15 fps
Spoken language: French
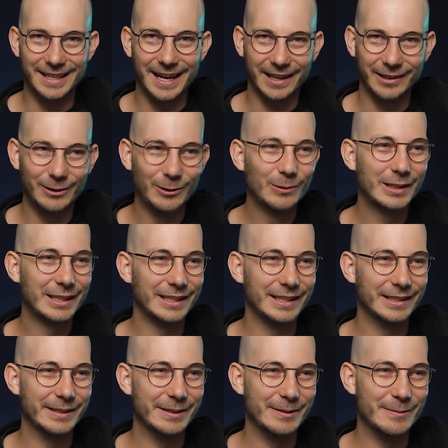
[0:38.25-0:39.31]
qui est Arnaud
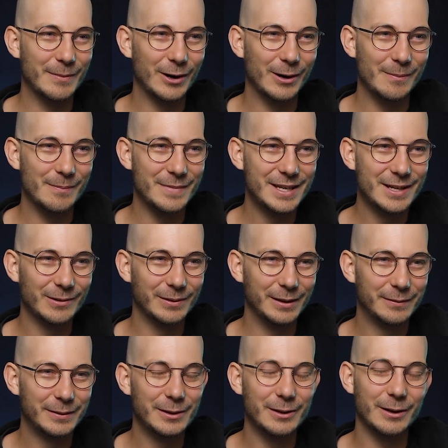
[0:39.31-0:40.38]
qui m'a mis au
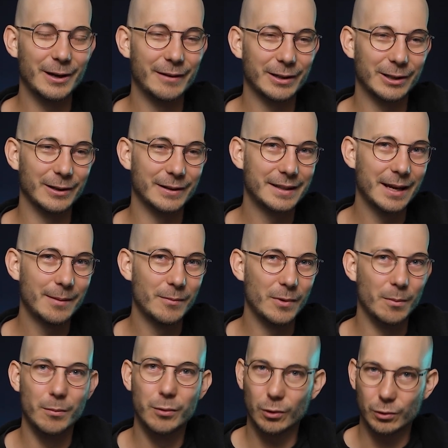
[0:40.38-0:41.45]
défi de, avec le
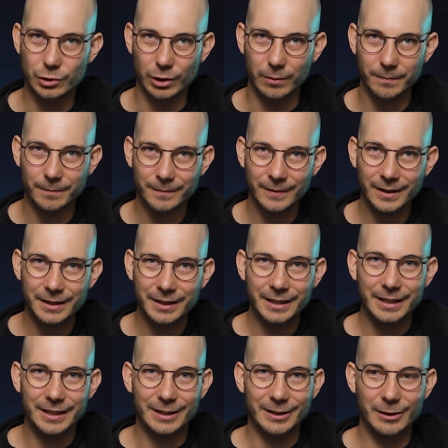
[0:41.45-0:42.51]
thème bourgeon.
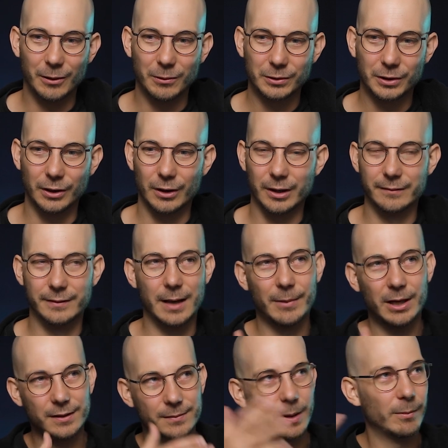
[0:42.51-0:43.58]
Donc, euh,
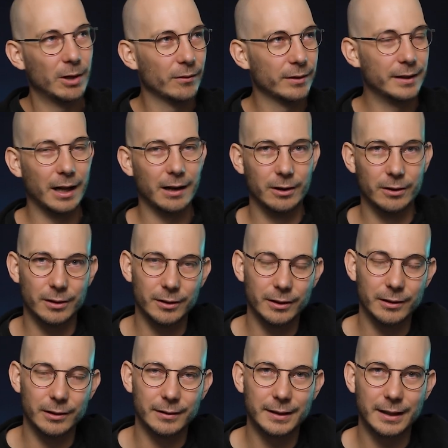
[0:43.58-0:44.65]
évidemment, en ce moment, on est dans
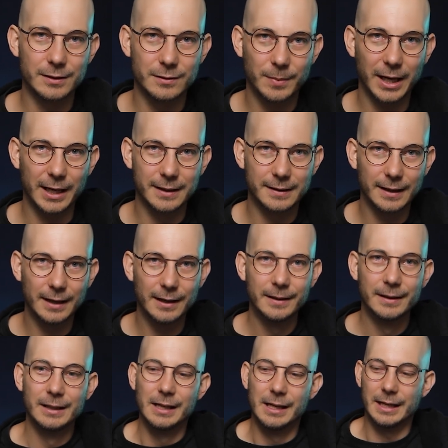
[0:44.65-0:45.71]
le, temps du printemps.
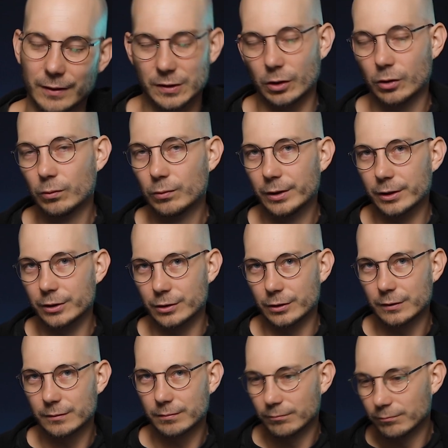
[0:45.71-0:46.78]
Je trouvais ça cool de
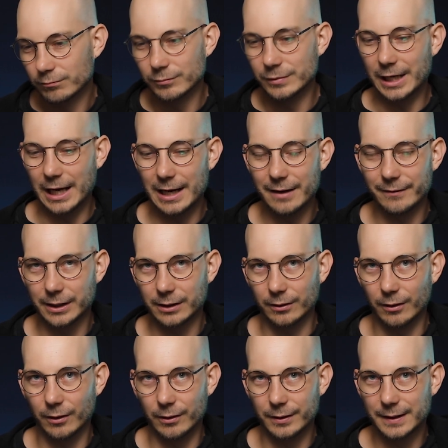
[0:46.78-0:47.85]
juste y aller avec
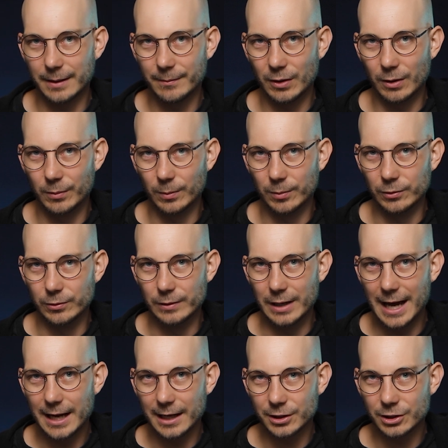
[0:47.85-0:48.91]
un, thème un peu plus
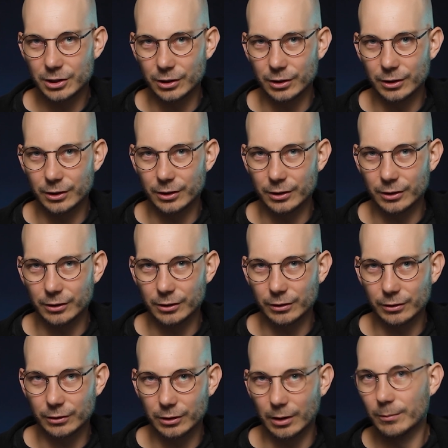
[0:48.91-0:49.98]
large que
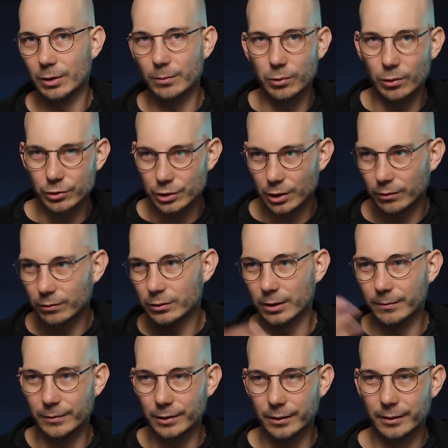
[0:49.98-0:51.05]
comme le bourgeon,
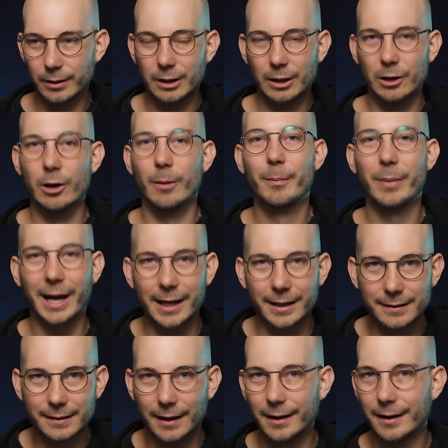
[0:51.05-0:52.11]
comme euh, le
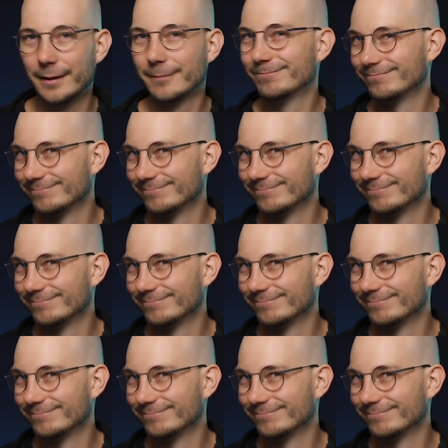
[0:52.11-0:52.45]
printemps.